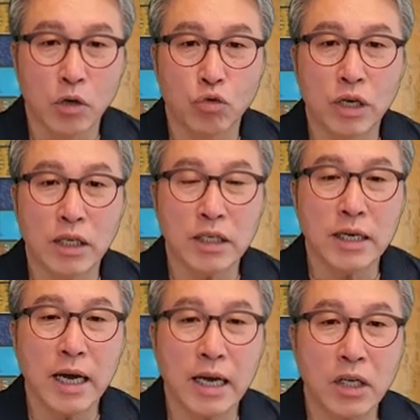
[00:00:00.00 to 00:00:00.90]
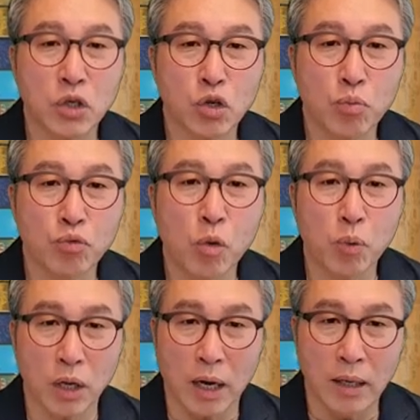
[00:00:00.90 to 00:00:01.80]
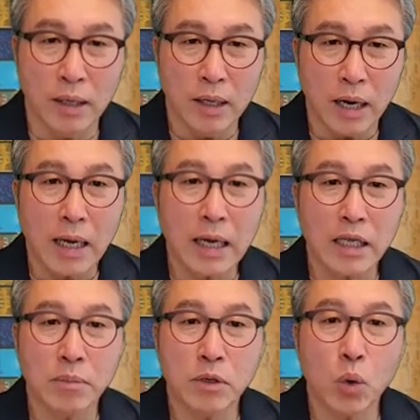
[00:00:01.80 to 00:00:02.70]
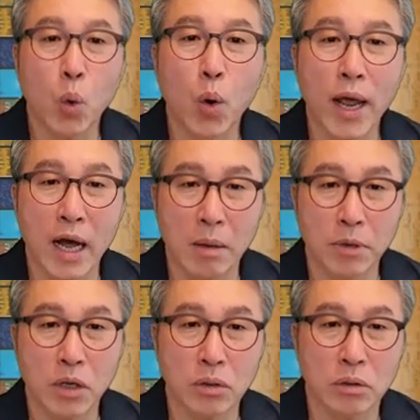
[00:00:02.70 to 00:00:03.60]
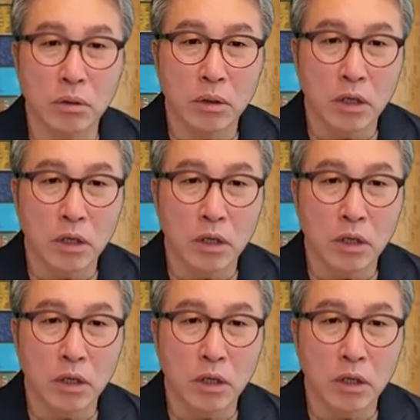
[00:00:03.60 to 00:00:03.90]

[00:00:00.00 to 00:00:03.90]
우리의 신앙에 있어서 무엇보다 하나님을 오해하면